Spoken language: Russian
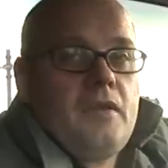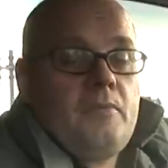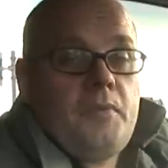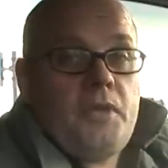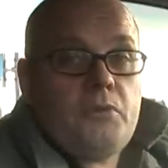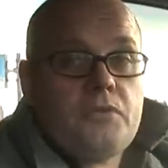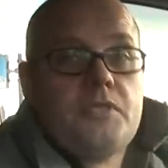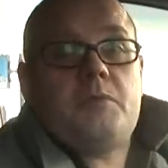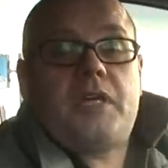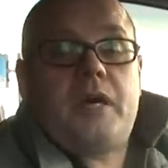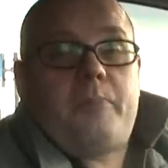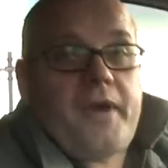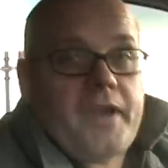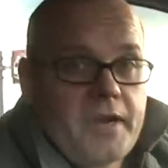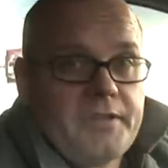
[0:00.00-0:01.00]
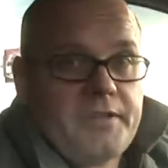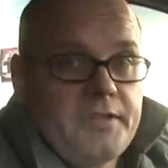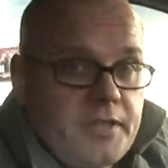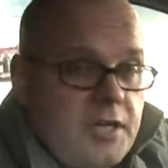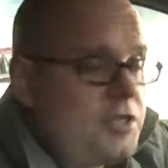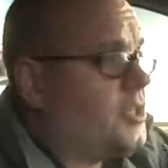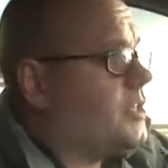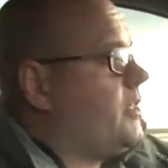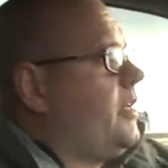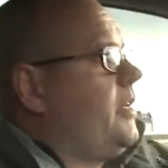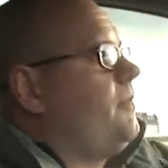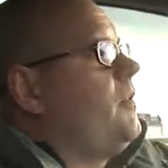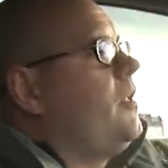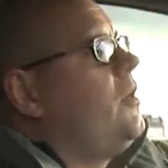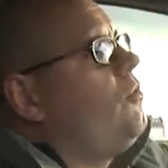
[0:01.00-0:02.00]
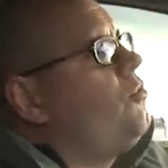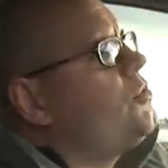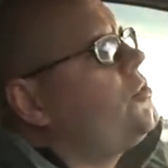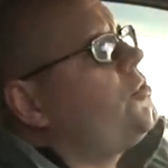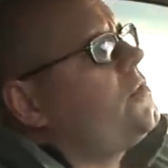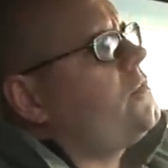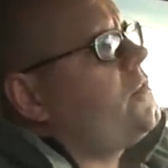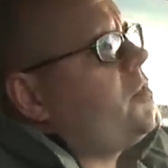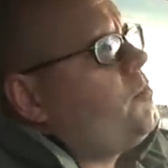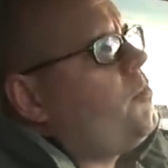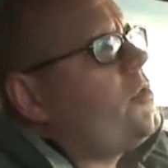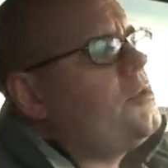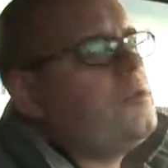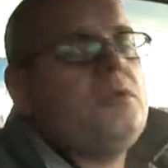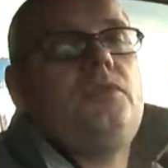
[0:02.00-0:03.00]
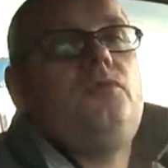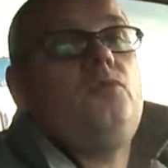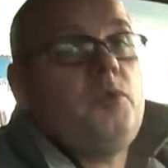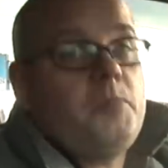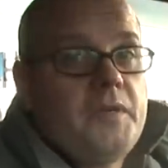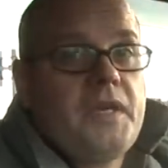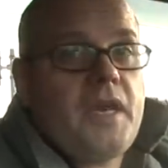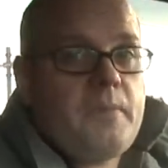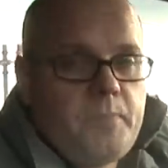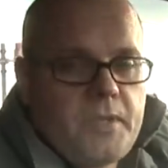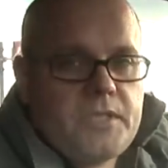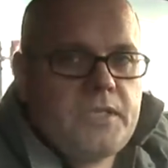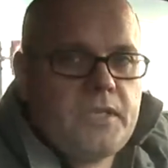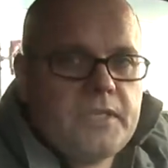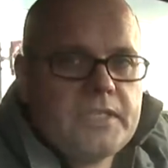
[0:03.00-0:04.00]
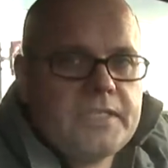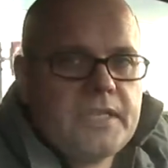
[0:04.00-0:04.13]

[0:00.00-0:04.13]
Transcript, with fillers: Переходим к аппаратной начинке. Устройство использует 2-мегапиксельный